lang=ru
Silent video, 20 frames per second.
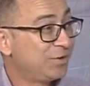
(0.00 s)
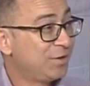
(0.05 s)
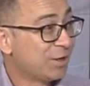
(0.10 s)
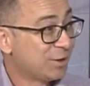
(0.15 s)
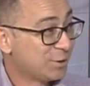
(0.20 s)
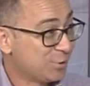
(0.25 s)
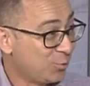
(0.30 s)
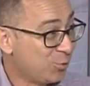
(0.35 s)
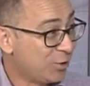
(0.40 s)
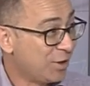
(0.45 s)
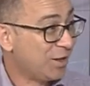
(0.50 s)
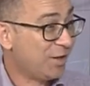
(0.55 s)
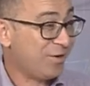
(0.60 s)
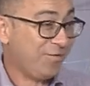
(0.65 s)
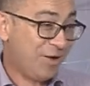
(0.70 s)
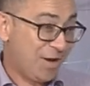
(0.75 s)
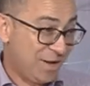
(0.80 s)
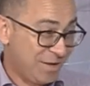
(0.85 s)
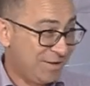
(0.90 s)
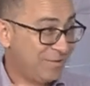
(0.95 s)
городской
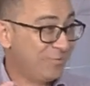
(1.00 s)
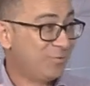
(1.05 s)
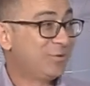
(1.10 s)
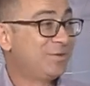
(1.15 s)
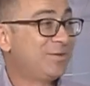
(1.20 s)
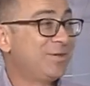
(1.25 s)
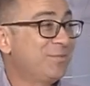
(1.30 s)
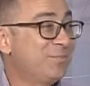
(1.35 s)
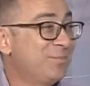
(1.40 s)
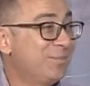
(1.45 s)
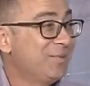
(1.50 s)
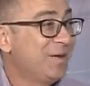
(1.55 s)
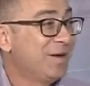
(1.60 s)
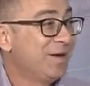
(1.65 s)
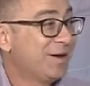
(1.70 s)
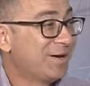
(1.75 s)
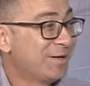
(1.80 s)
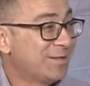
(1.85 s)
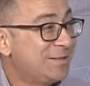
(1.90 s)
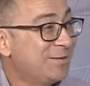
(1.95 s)
голова, и вот там
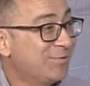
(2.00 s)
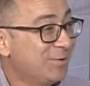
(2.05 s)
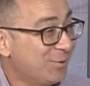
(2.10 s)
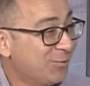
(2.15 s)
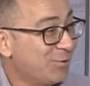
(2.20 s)
да, красиво да.